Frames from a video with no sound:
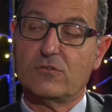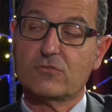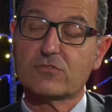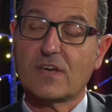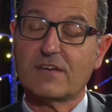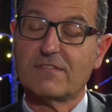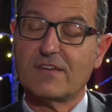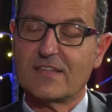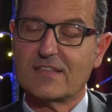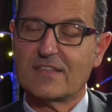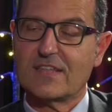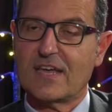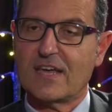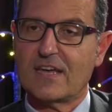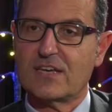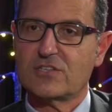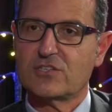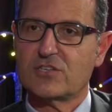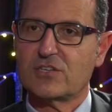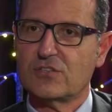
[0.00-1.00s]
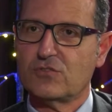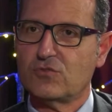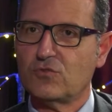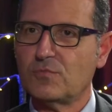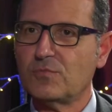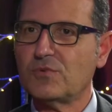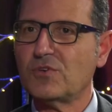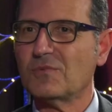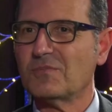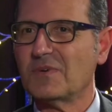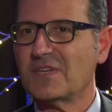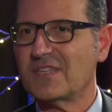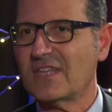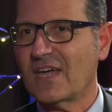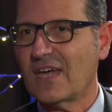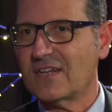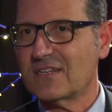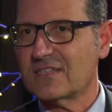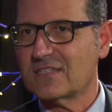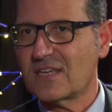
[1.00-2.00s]
notre avantage du
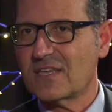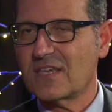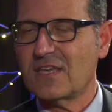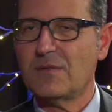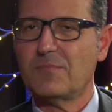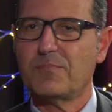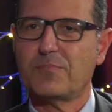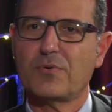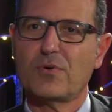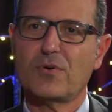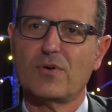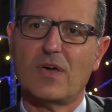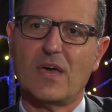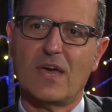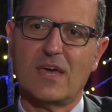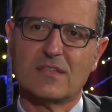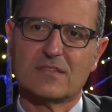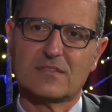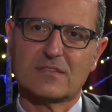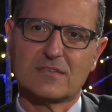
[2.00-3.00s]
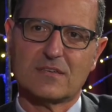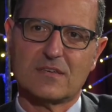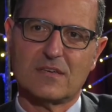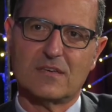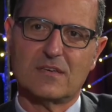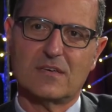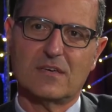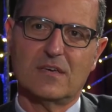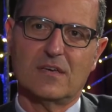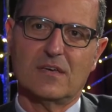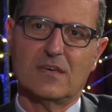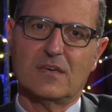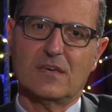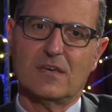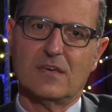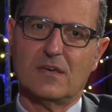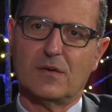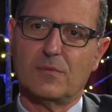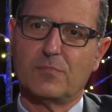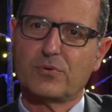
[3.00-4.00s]
biométhane, c'est qu'il peut être
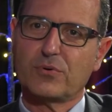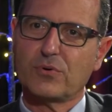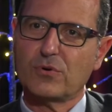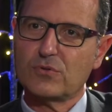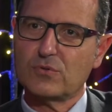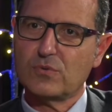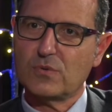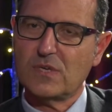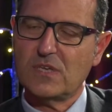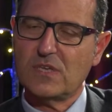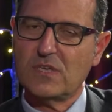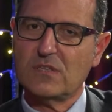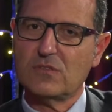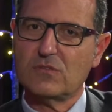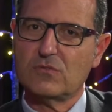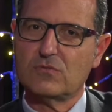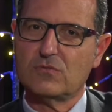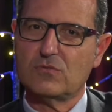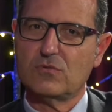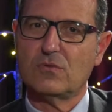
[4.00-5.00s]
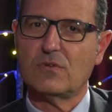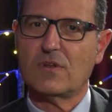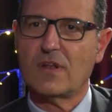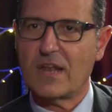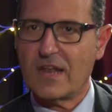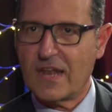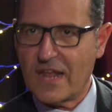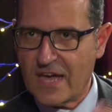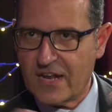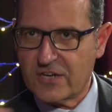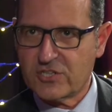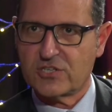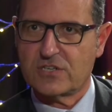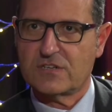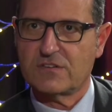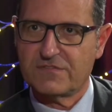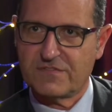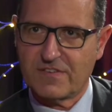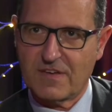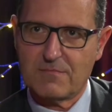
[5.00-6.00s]
euh, produit d'une
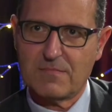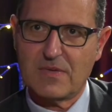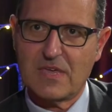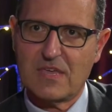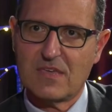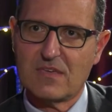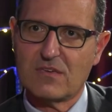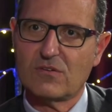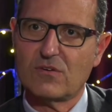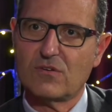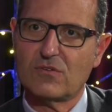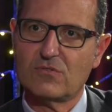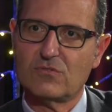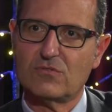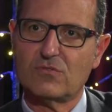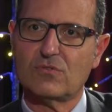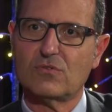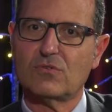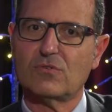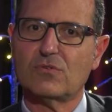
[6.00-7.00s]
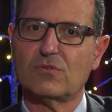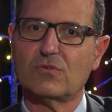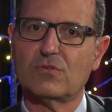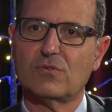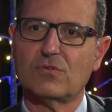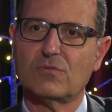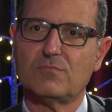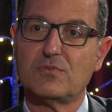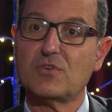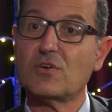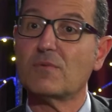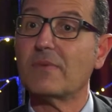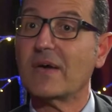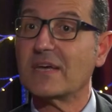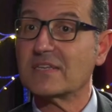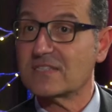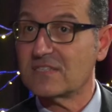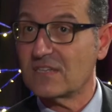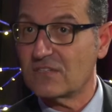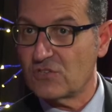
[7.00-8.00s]
large famille de
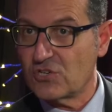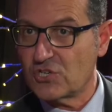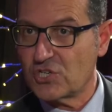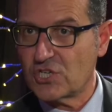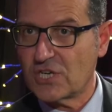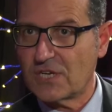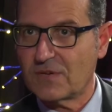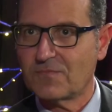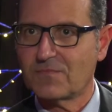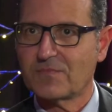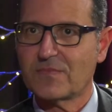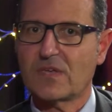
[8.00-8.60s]
biomasse des déchets.